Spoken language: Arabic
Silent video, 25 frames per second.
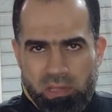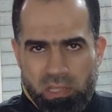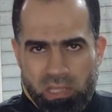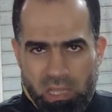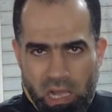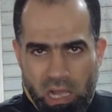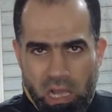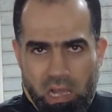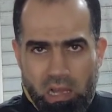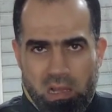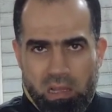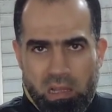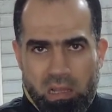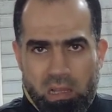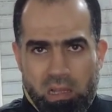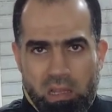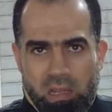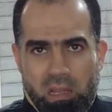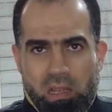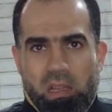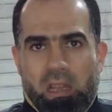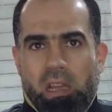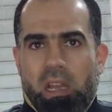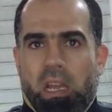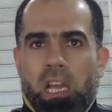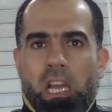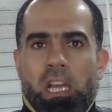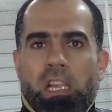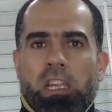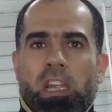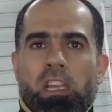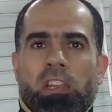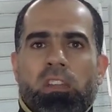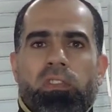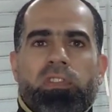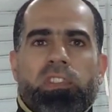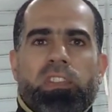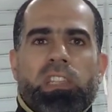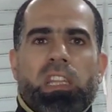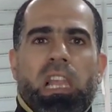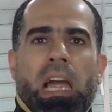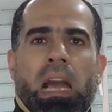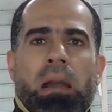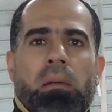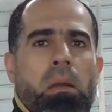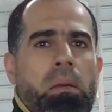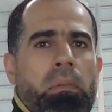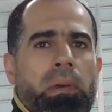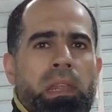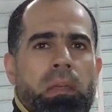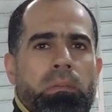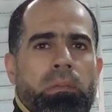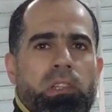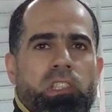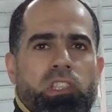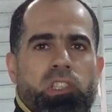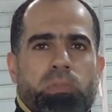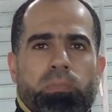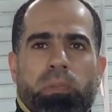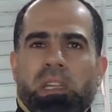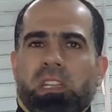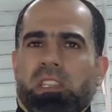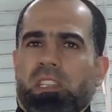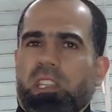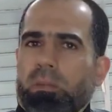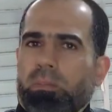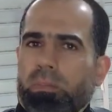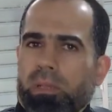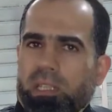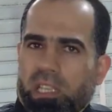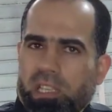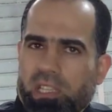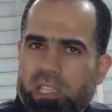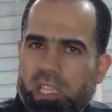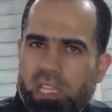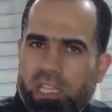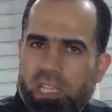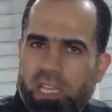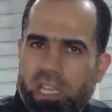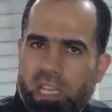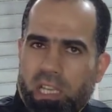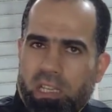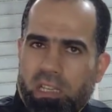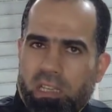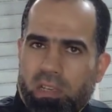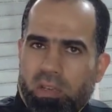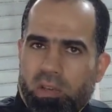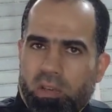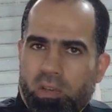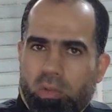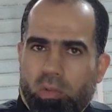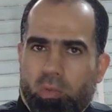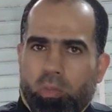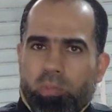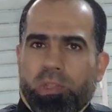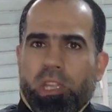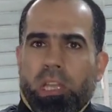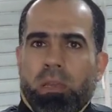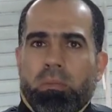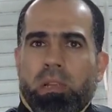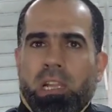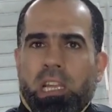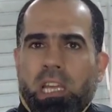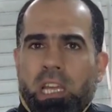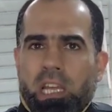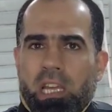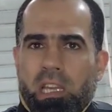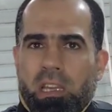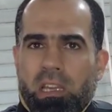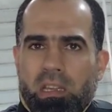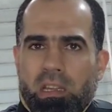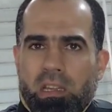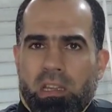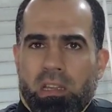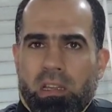صح تمام احنا هنفرض ان الحمامه نامتش برضه البيضه الثانيه بتعمل ايه